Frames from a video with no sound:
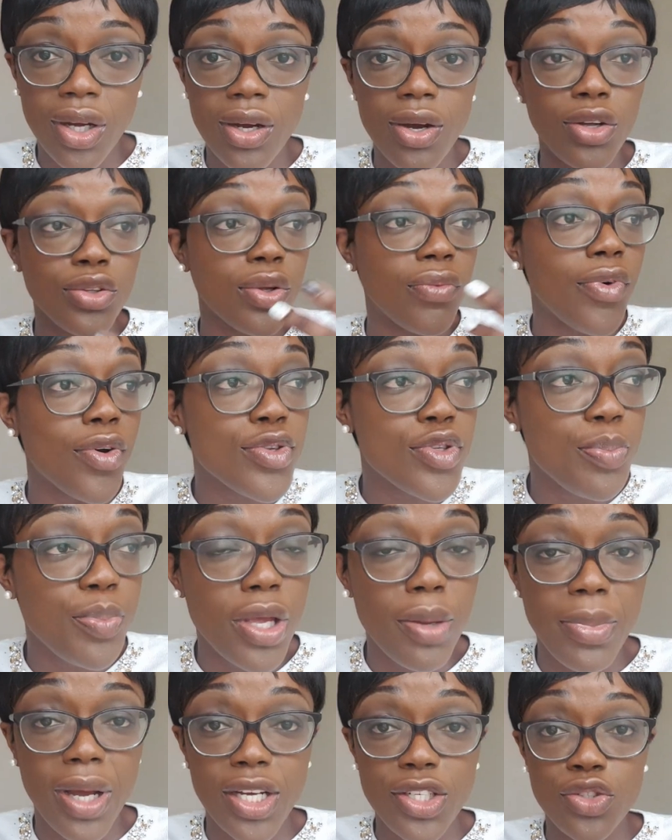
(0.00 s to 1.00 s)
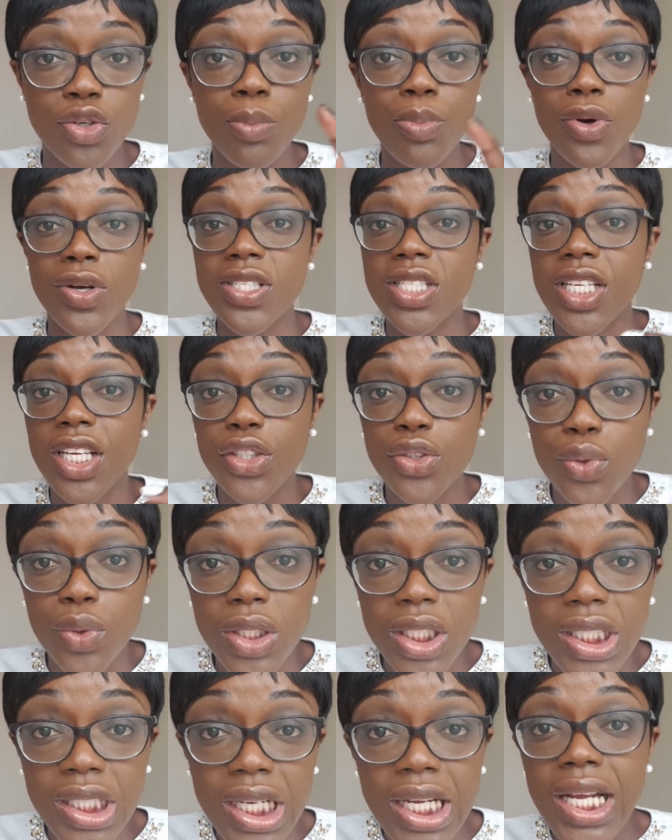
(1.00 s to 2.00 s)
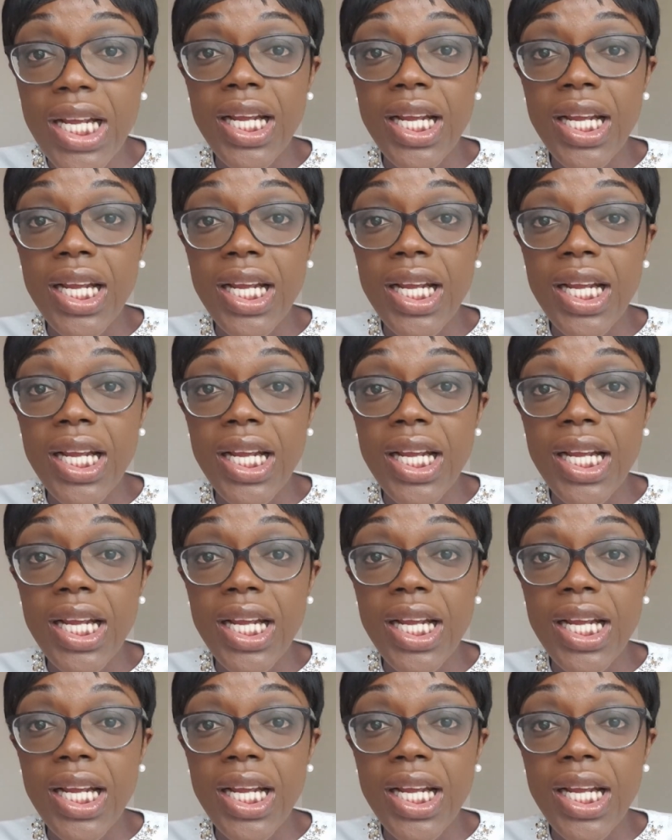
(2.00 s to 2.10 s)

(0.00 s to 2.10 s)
Quand on va au supermarché, on prend ce qui est joli.